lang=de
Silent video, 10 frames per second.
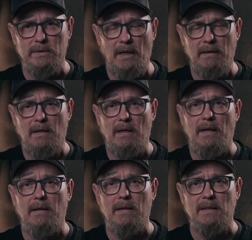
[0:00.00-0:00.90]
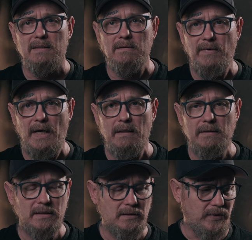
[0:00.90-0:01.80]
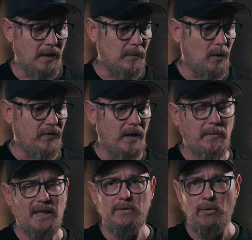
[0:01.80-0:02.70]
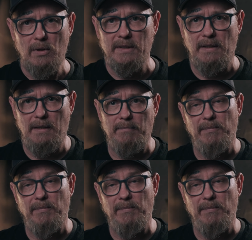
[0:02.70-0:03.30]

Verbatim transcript: Und dann nach einer ganzen Weile ist die Farbe auf einmal doch da.